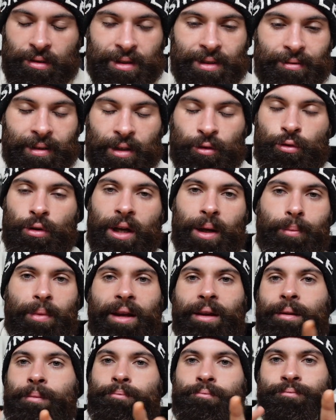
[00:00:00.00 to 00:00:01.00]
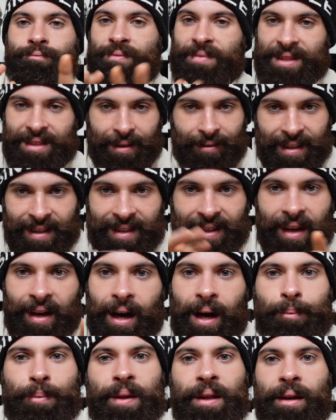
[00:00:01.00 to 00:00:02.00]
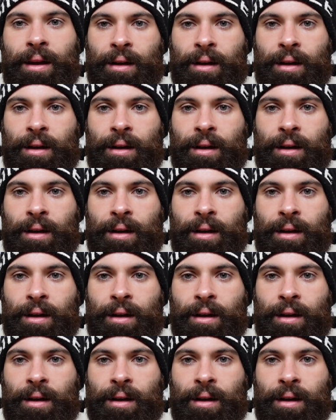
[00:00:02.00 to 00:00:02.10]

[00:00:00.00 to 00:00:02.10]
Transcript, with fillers: qui va durer, mais ça va être très rapide.